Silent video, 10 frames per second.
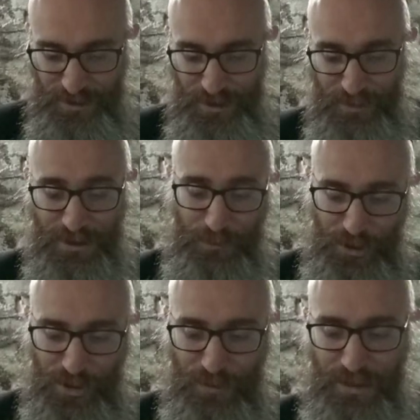literalmente,
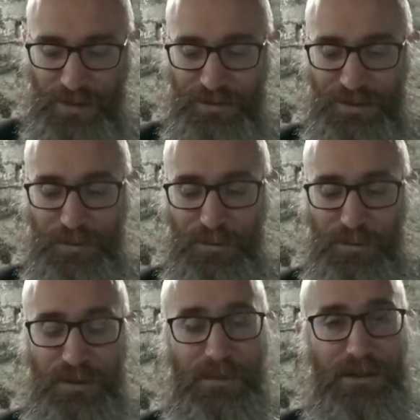pero yo no voy a decir
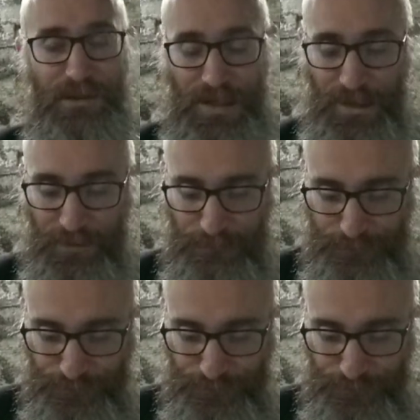absolutamente nada.